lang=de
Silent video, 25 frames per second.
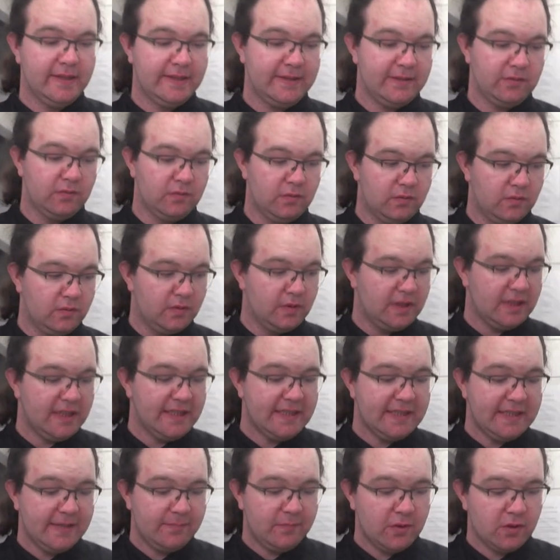So, und
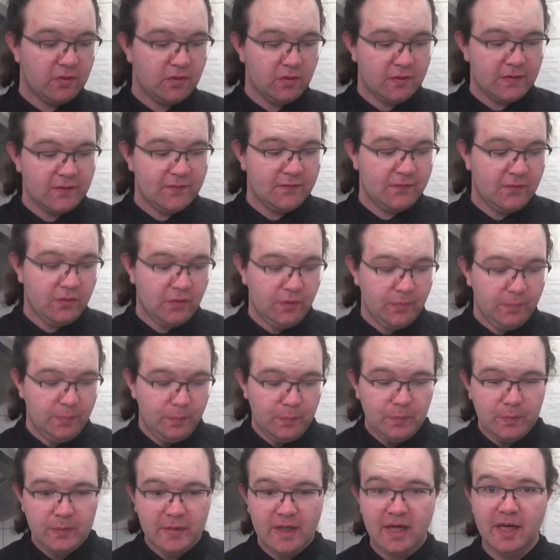jetzt sind wir kurz
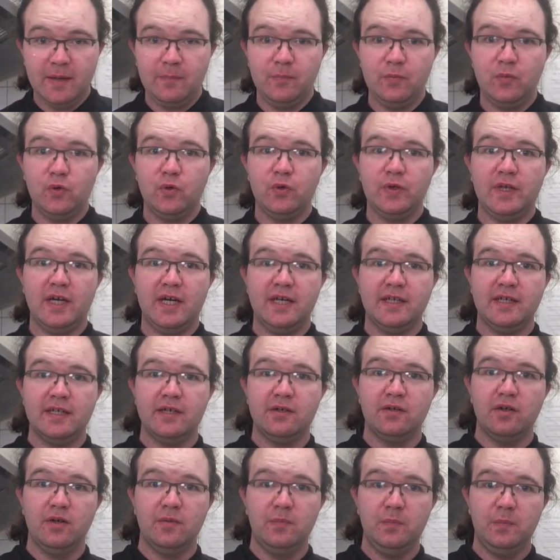vorm Abendbrot
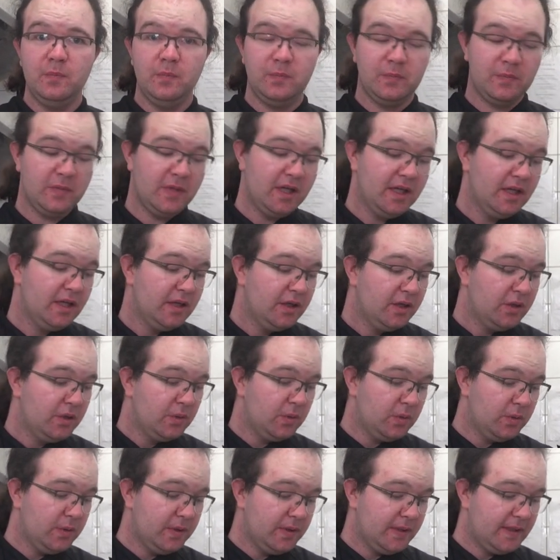angekommen.
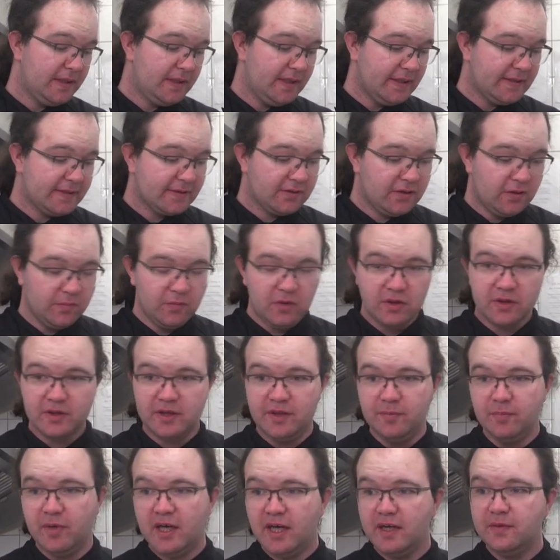Und jetzt kommen noch
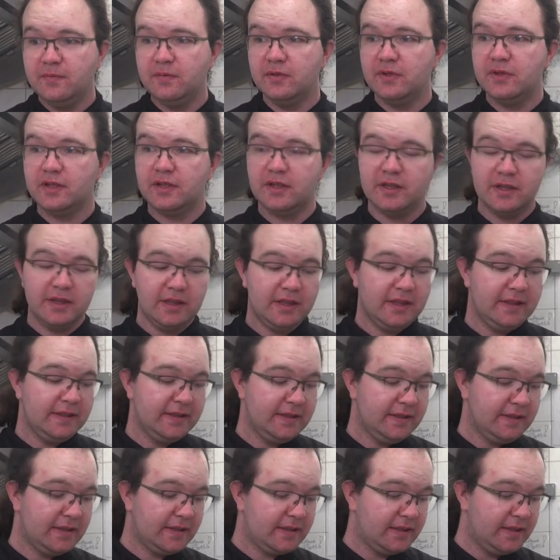die Bratwürstchen
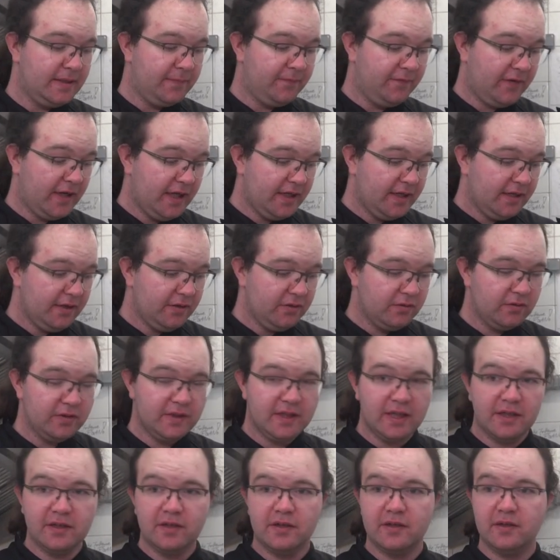in die Pfanne
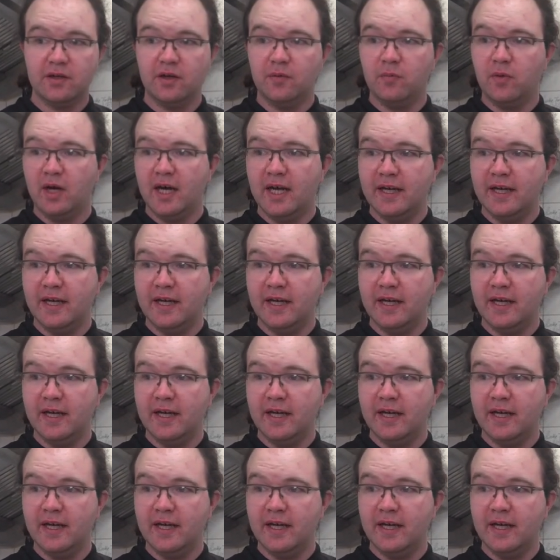und dann können wir